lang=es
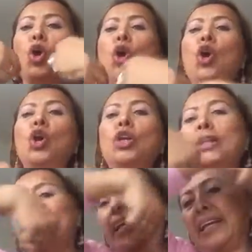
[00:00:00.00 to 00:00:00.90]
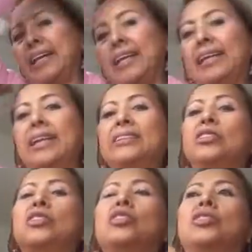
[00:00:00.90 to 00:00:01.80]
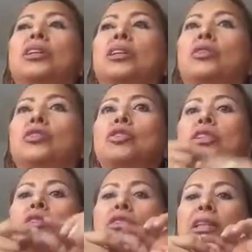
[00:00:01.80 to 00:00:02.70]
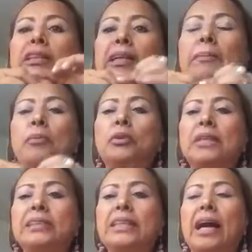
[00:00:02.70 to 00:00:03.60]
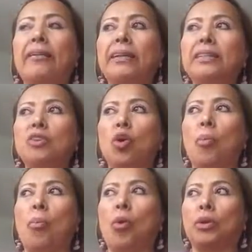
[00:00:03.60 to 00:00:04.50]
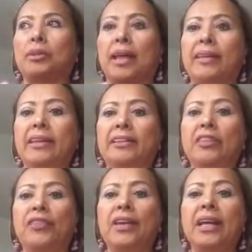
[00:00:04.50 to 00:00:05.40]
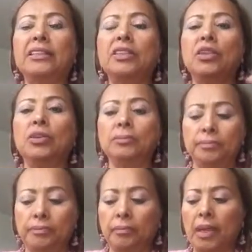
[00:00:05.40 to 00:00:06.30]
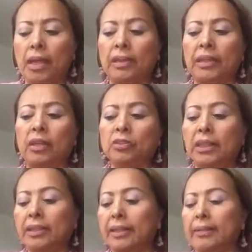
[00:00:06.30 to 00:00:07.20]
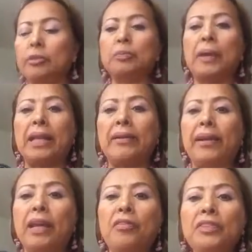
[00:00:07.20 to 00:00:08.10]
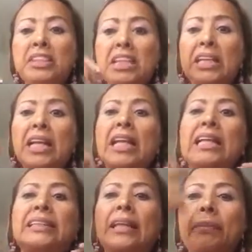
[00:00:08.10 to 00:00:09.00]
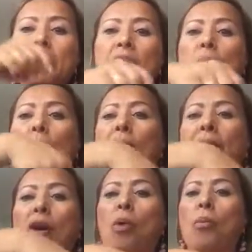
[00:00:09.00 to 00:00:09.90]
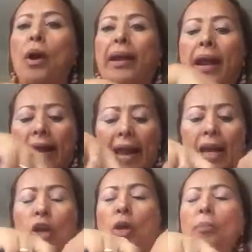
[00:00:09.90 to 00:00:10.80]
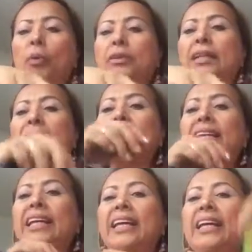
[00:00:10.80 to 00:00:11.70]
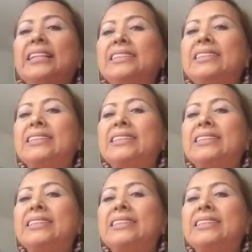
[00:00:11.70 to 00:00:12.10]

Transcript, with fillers: con eh, esos eh, cordoncitos que tienen porta llaves o porta identificación de los que tenemos para llevar a la oficina, también lo pueden acomodar acá. Lo importante es